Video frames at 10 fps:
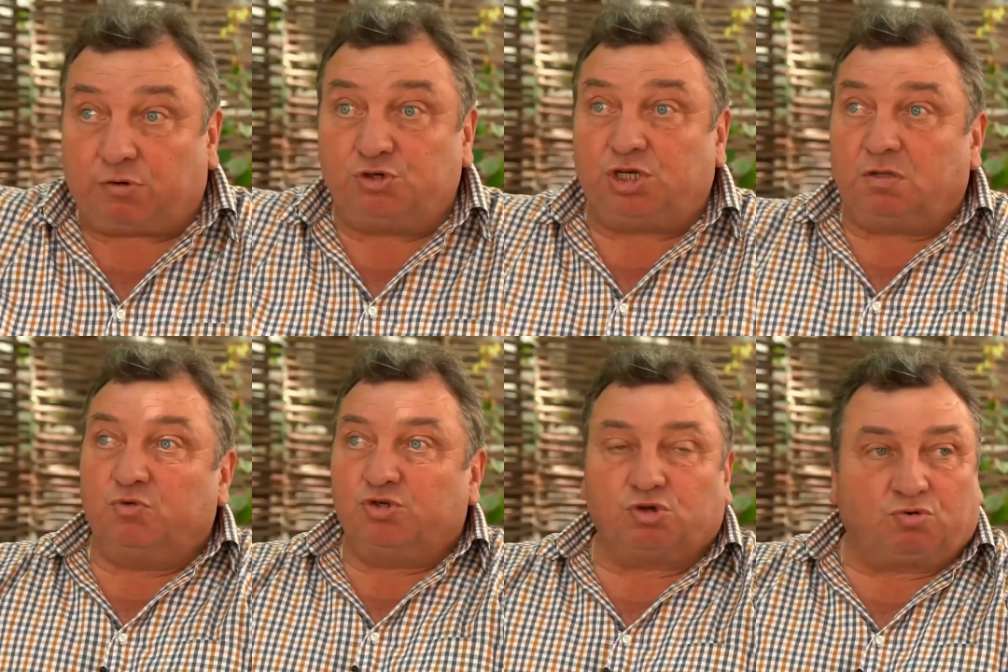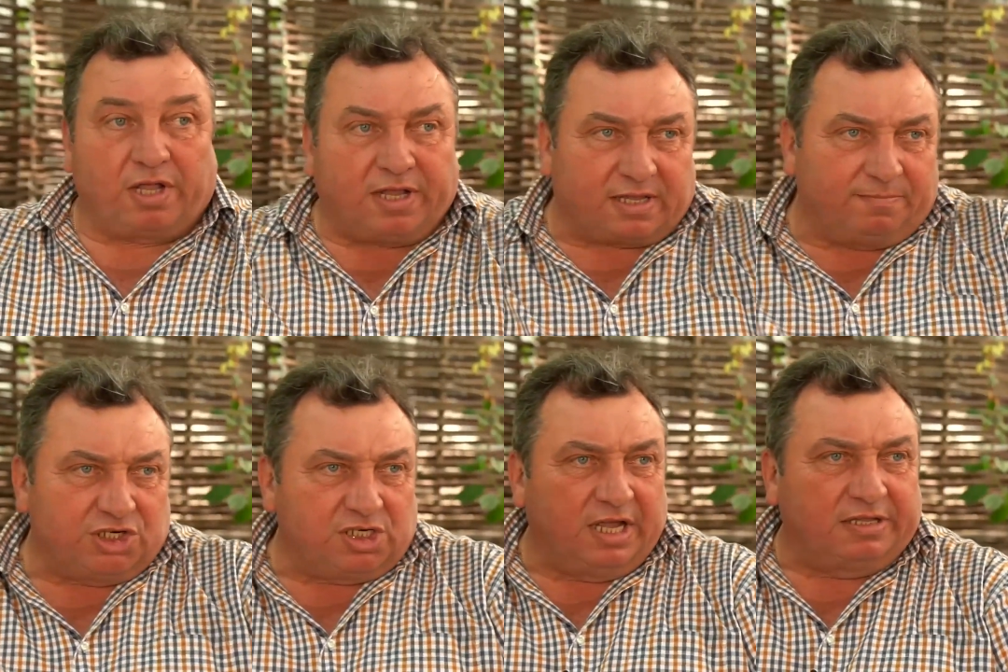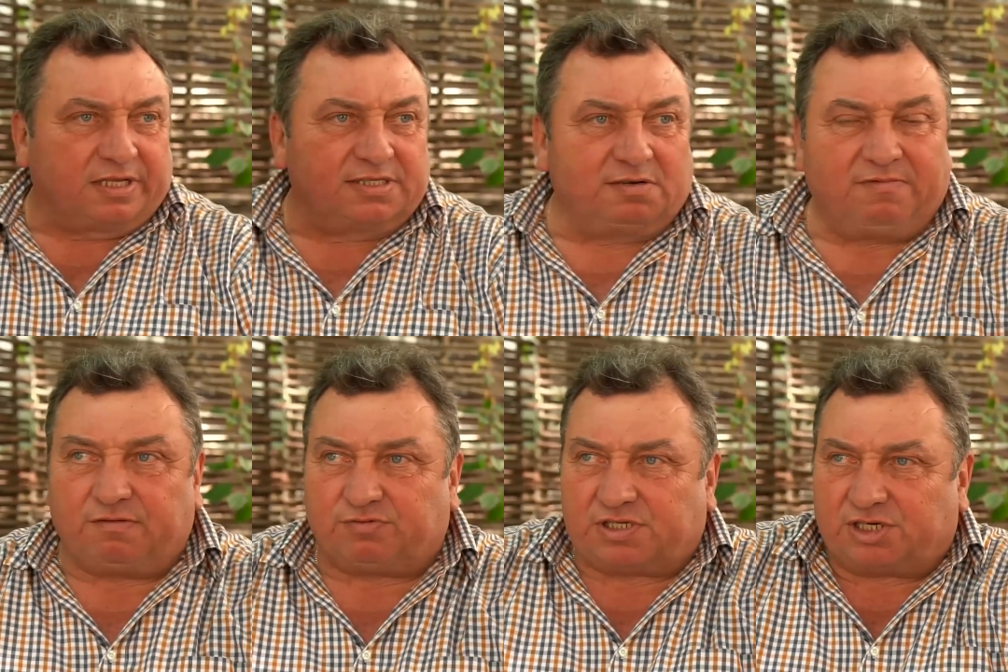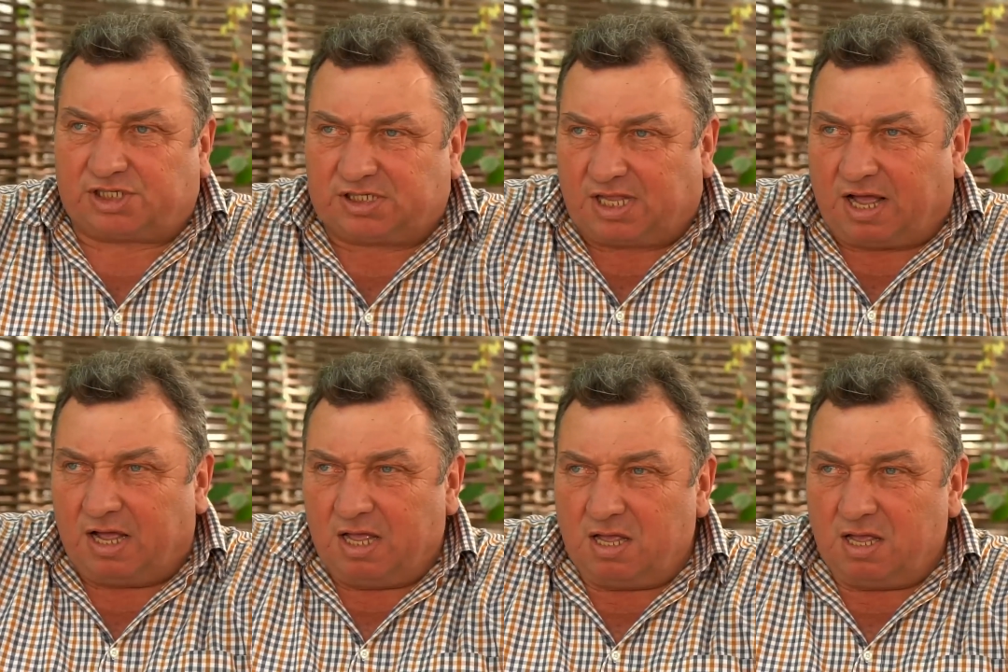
Включил музыку, она там начинает танцевать возле шеста.